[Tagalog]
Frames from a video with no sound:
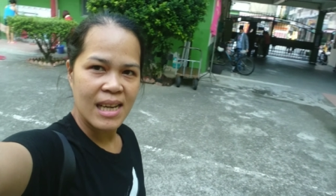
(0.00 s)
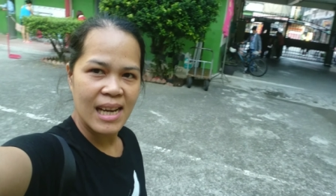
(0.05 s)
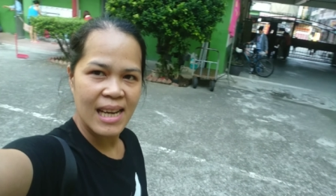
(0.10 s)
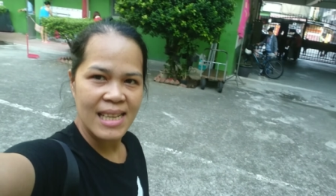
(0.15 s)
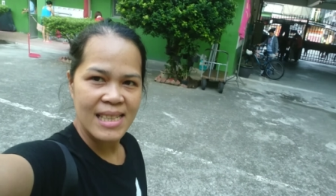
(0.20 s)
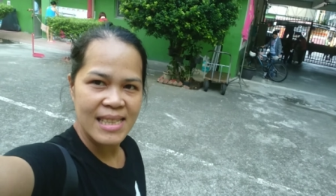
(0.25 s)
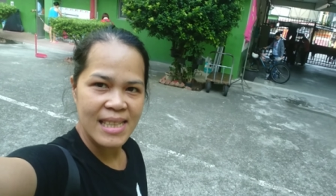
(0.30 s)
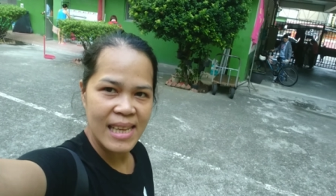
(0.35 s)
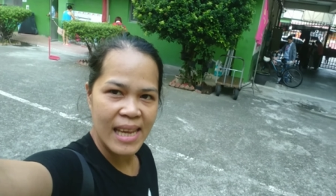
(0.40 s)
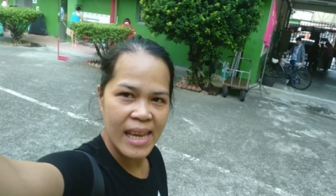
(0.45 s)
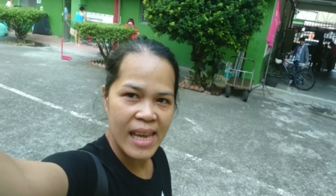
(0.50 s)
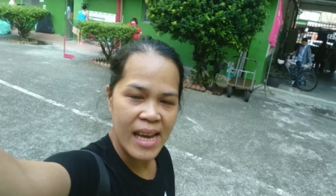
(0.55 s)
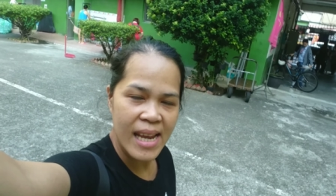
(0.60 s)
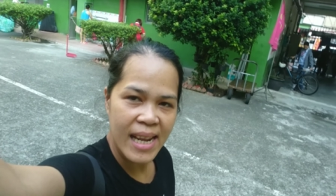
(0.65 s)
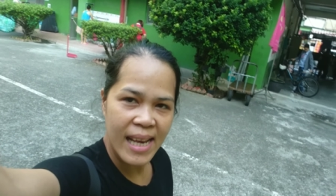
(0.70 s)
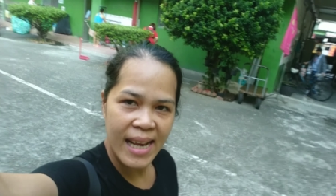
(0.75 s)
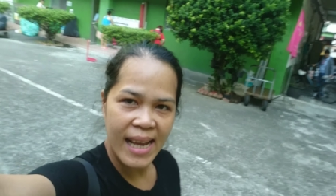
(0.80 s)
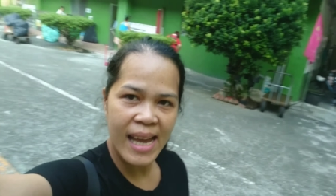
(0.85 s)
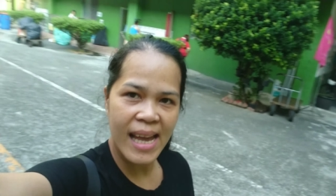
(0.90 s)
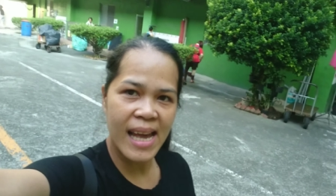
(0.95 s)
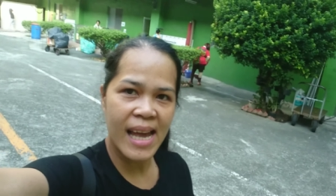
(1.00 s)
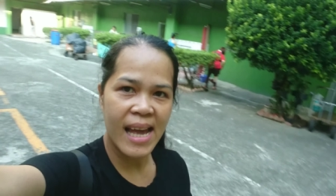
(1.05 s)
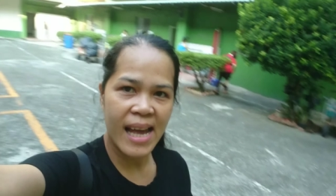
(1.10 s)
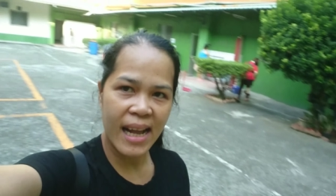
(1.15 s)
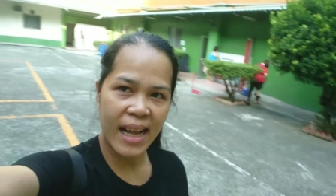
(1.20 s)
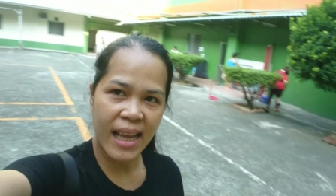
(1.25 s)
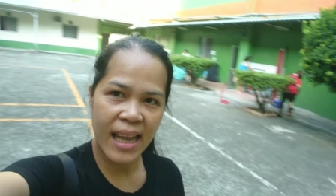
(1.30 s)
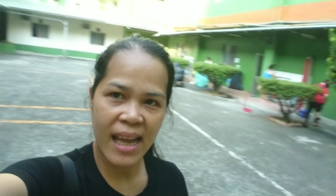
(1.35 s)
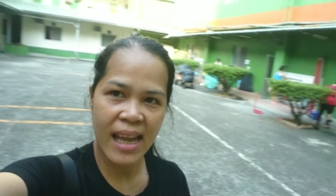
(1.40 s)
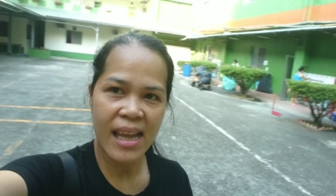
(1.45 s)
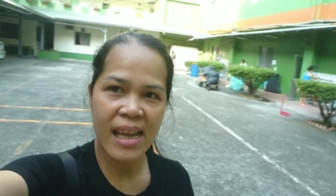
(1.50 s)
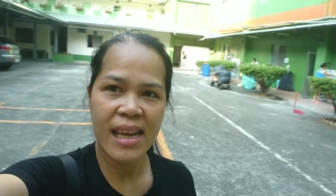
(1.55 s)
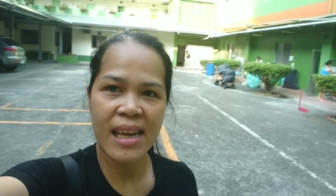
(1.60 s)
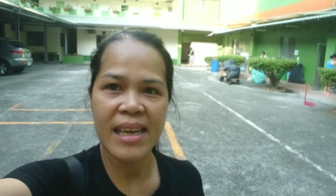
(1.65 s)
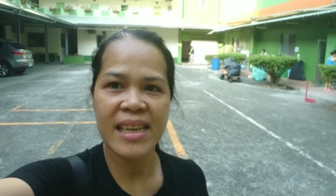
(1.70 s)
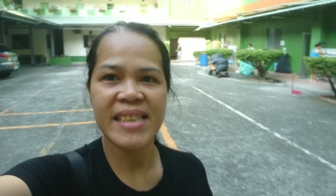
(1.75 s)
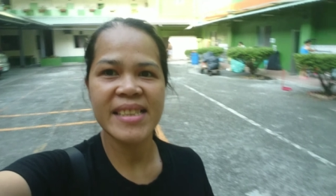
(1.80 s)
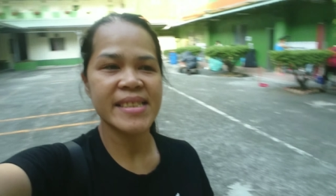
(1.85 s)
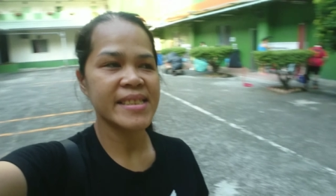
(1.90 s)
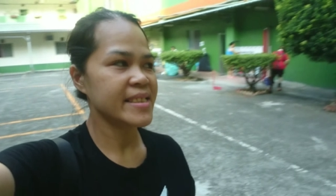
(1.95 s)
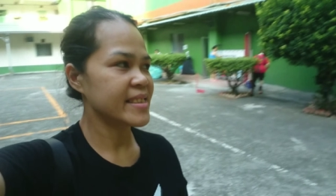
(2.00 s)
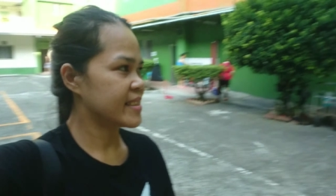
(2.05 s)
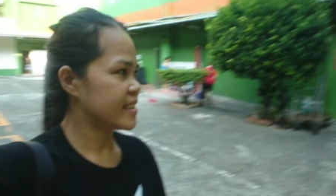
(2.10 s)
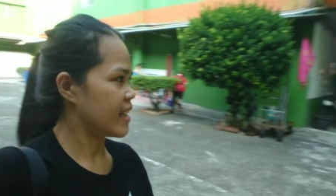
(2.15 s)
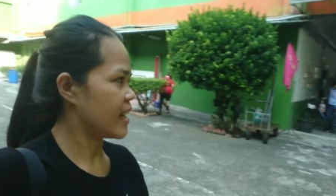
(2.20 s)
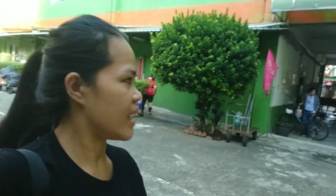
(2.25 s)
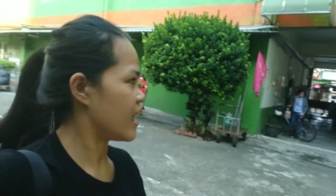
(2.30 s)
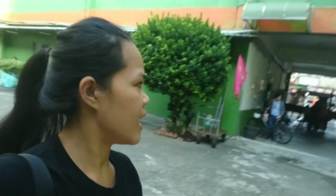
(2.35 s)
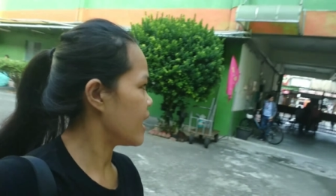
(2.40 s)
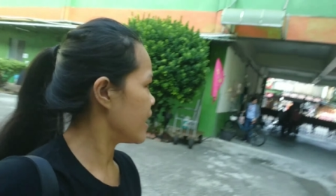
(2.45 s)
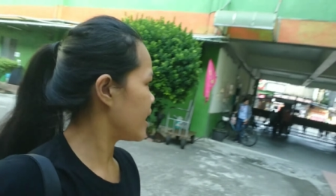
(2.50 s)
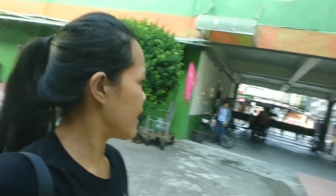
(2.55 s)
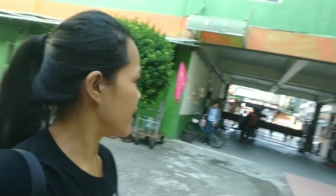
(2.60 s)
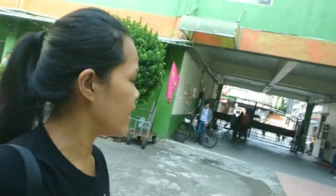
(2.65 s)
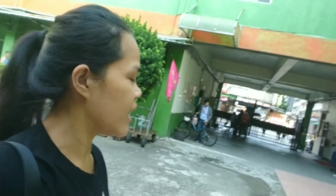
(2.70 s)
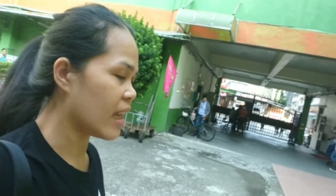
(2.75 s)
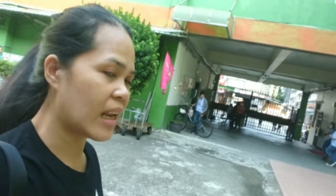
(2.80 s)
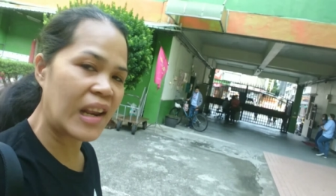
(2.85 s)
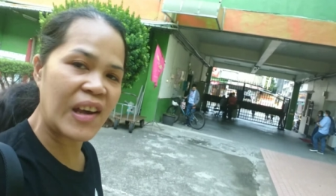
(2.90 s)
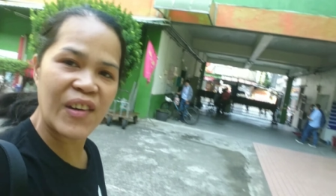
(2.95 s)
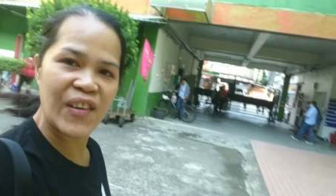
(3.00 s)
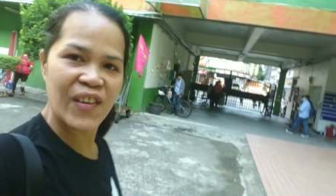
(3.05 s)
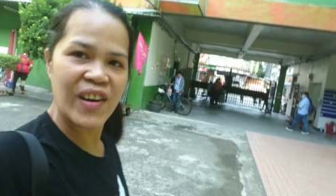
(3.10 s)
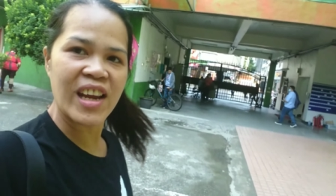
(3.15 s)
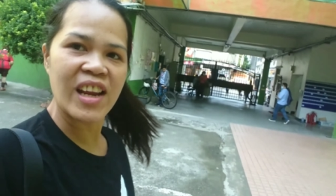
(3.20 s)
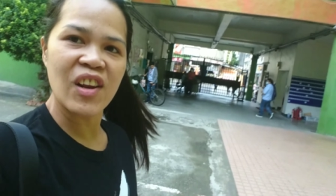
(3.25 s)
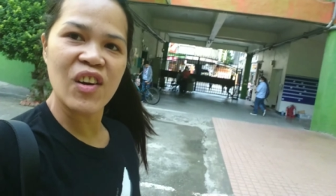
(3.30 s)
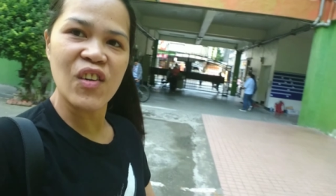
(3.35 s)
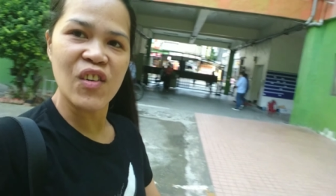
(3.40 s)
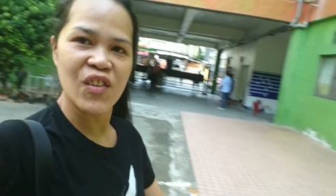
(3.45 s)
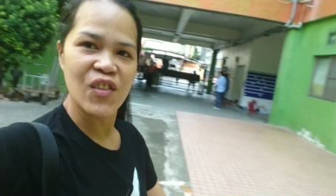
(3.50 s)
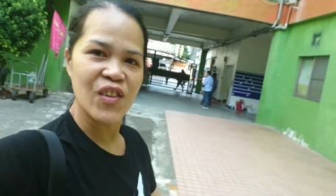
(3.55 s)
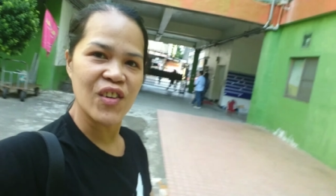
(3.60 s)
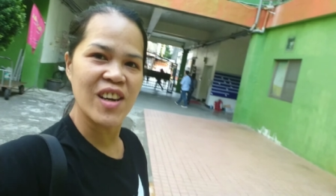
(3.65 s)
At yan na nga, guys. Hi, hello, hello.